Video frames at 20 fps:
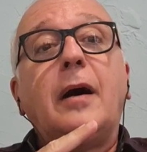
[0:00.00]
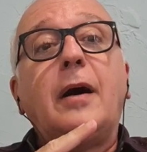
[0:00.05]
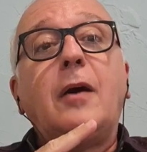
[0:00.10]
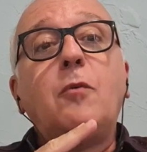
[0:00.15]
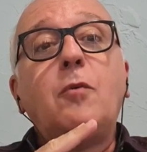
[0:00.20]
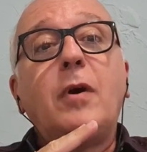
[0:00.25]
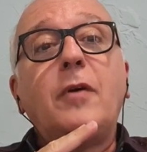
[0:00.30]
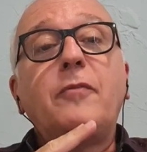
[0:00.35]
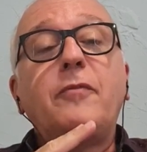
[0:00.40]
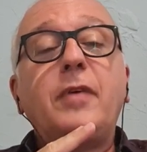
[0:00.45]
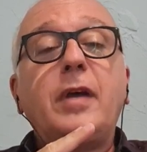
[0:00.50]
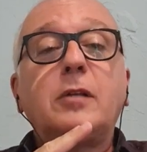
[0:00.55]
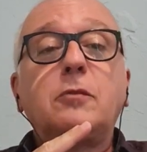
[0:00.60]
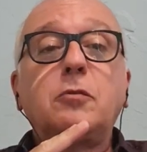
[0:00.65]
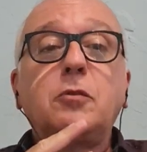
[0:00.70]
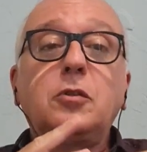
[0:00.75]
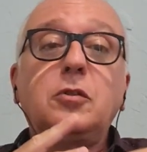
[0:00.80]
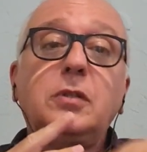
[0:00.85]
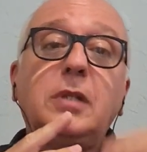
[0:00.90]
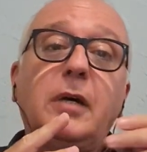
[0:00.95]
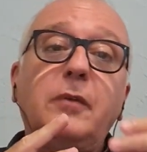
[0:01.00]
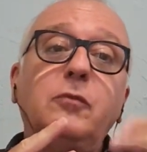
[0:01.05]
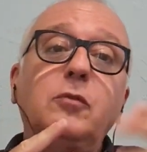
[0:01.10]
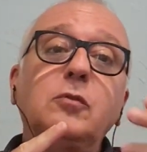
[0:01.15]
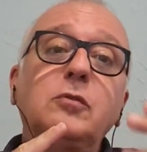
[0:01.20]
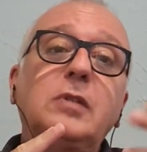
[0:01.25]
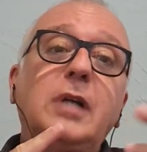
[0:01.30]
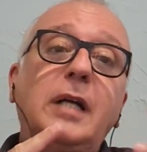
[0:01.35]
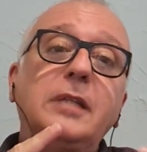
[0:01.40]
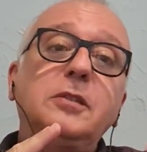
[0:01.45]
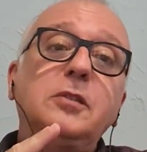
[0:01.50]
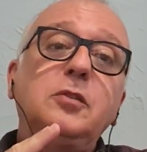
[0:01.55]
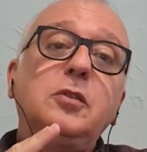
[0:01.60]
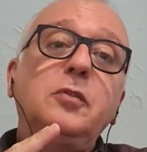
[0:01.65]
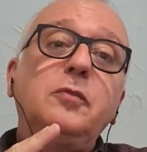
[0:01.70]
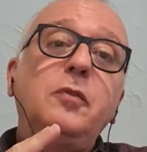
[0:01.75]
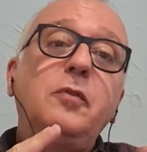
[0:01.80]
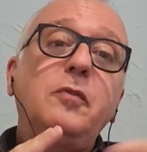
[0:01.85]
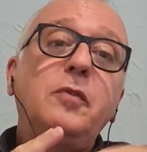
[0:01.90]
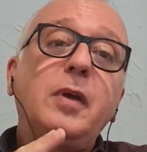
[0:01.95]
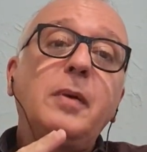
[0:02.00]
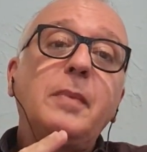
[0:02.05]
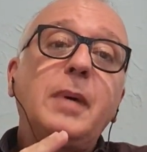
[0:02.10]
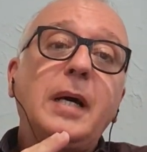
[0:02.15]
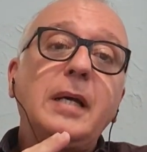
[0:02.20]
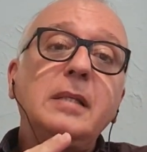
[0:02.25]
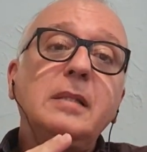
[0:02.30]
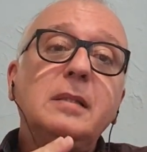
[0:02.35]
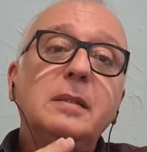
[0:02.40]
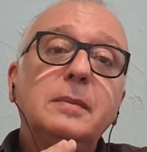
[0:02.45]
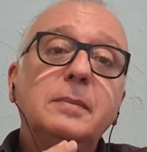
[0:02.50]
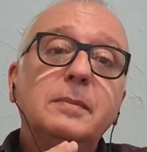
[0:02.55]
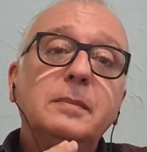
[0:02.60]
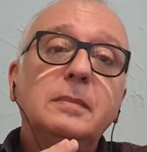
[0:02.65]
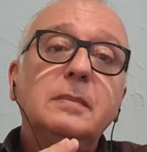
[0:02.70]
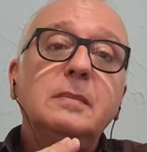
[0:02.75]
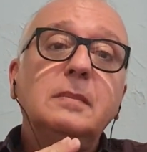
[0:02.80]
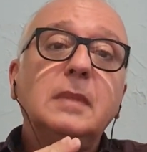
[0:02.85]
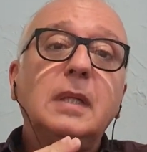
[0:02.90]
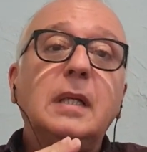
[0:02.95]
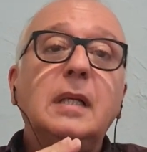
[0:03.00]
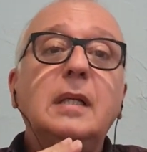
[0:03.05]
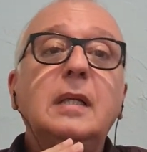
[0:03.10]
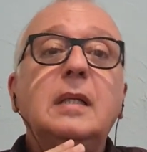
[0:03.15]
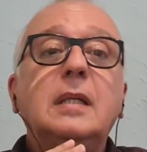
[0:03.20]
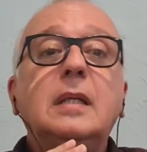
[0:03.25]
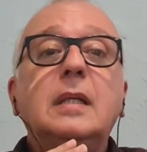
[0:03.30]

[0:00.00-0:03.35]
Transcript: um afeto que te dá vontade de viver mais, né?